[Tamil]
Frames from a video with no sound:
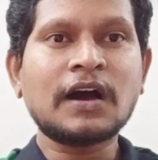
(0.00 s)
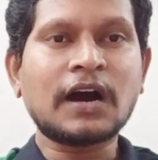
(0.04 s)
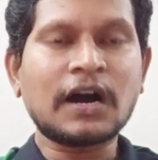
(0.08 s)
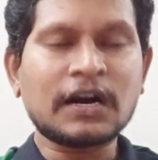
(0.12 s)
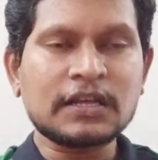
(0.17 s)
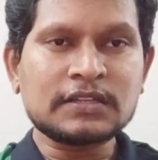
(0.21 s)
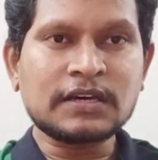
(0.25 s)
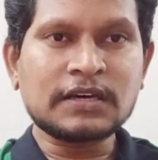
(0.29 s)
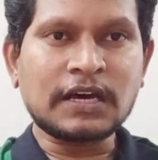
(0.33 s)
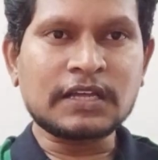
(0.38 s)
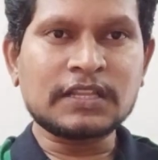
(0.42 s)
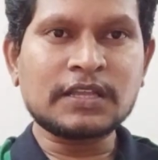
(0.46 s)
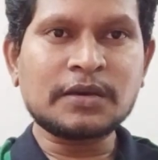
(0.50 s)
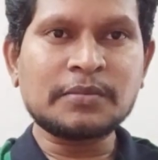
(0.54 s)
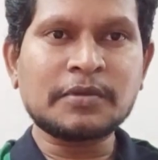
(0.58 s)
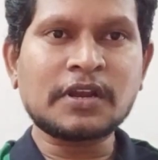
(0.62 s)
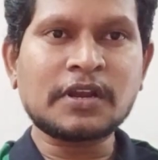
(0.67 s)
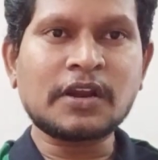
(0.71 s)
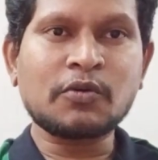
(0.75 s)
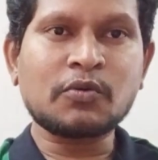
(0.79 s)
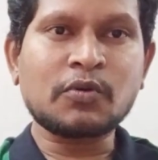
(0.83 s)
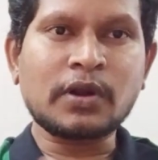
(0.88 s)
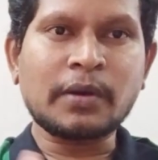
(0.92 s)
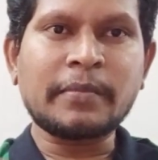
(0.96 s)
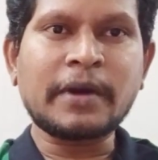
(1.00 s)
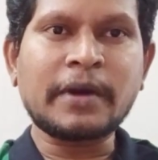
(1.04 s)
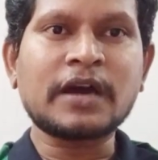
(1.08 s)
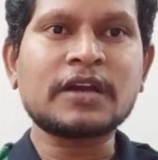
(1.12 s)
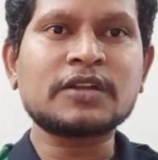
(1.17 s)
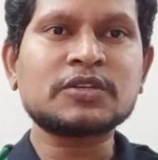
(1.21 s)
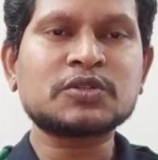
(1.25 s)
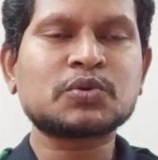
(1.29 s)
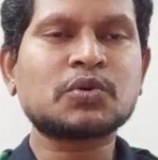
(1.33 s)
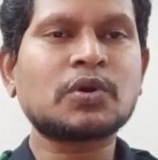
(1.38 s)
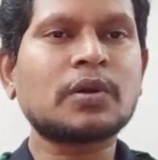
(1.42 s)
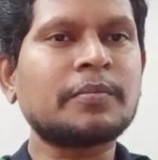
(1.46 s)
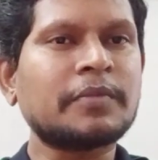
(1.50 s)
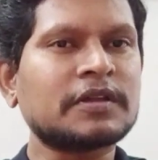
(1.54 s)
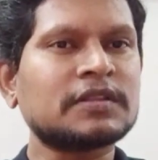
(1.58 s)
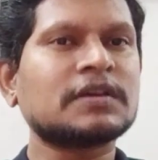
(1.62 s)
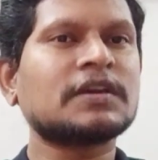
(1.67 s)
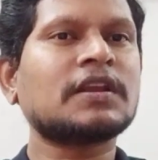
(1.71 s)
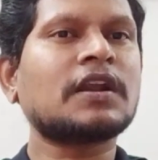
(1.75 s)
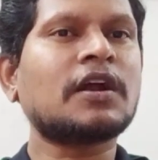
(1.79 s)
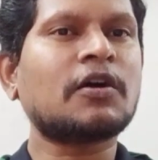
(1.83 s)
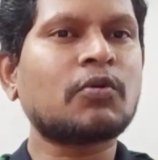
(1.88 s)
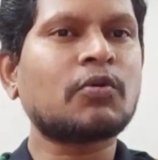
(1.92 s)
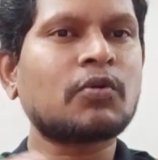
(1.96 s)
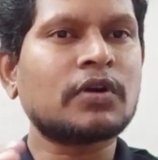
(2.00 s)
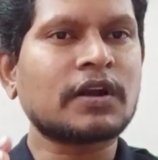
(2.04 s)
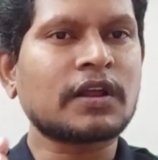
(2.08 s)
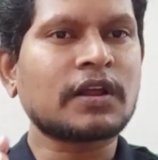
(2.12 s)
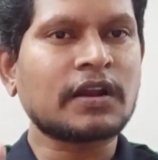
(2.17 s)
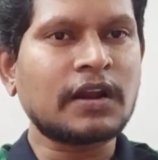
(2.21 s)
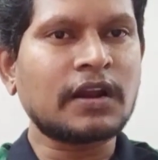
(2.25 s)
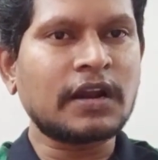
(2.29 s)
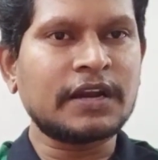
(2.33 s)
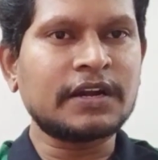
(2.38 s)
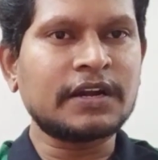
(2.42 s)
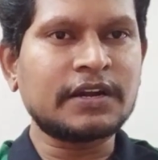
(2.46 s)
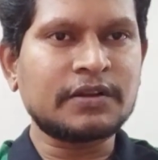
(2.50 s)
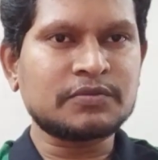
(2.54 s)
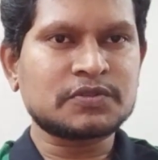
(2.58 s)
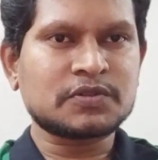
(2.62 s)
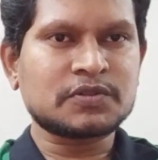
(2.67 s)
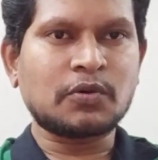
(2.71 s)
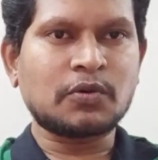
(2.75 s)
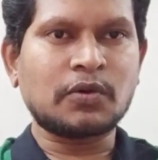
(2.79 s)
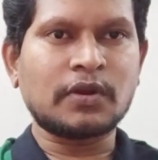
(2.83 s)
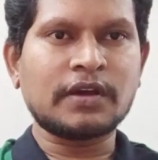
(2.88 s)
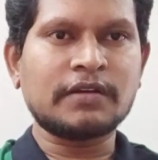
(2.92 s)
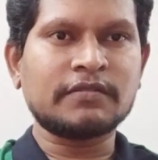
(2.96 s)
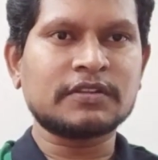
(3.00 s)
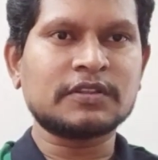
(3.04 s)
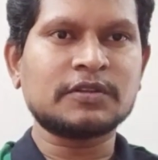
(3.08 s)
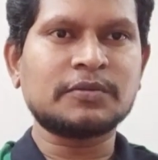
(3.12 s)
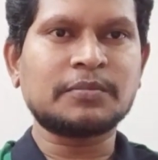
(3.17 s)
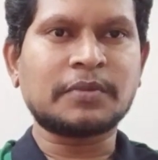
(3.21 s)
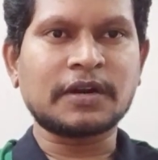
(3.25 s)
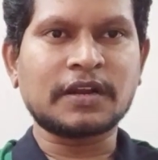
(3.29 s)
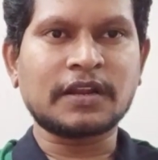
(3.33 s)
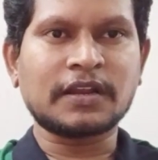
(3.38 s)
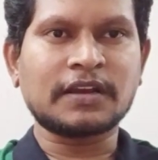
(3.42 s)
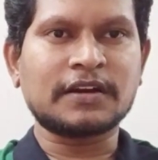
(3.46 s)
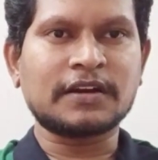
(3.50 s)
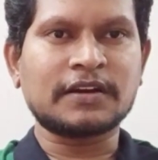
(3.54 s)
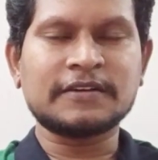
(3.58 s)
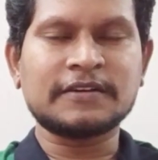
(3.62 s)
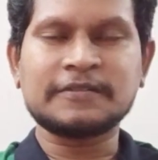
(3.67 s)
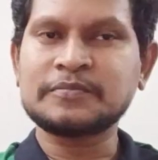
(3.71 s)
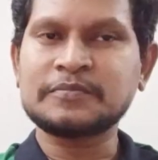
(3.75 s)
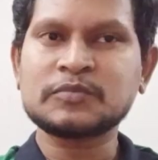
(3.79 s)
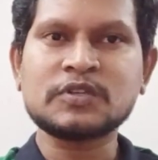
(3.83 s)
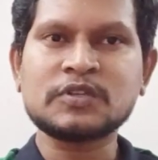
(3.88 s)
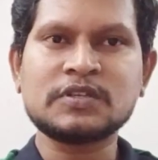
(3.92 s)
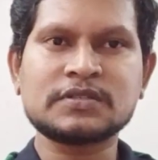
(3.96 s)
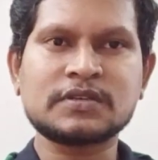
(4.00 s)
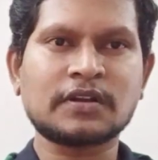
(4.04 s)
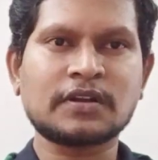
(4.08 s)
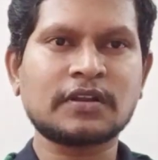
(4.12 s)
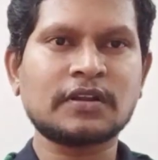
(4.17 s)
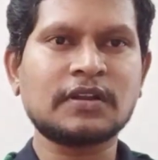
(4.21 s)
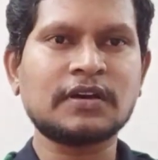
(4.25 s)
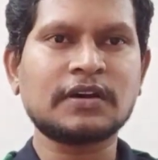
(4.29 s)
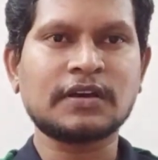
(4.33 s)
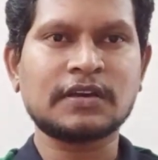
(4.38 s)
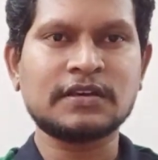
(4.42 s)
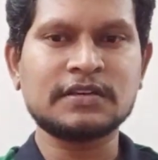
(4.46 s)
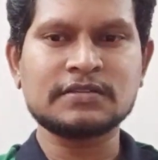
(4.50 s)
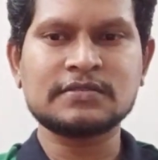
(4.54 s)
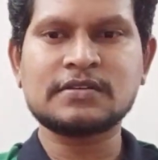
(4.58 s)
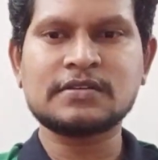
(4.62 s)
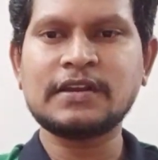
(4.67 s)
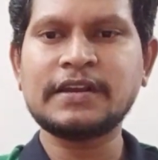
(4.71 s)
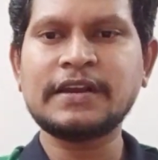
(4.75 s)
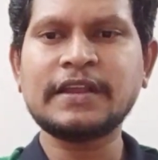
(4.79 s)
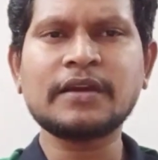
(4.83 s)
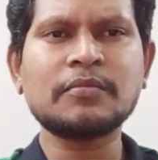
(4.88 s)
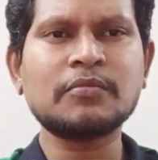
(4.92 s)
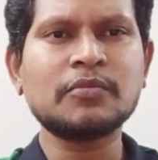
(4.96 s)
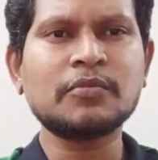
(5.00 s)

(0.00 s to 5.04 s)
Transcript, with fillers: அது அதே மாதிரி அவனோட மேரேஜ் கூட பார்த்தீங்கன்னா அவங்களோட ரிலேட்டிவ்ஸ்குள்ளேயே வந்து பண்ணிக்கிட்டு சரிங்களா ஹீ இஸ் லீடிங் அ